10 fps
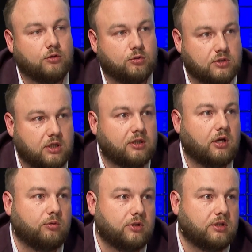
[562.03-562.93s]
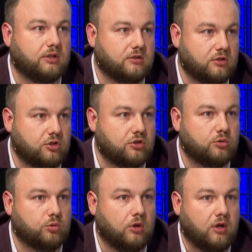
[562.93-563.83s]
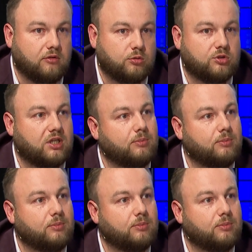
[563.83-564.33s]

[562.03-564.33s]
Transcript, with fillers: То есть для никого это зачастую, потому что